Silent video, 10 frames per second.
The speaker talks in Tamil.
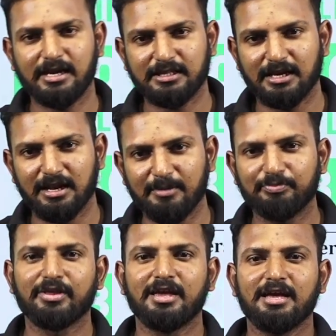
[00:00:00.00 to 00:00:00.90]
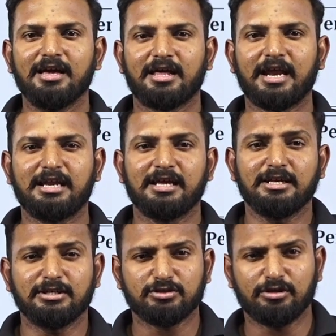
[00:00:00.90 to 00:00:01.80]
எடுத்துக்கலாம் ரைட்
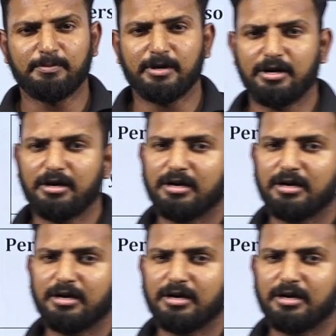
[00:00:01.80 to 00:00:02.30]
ஸோ இப்போ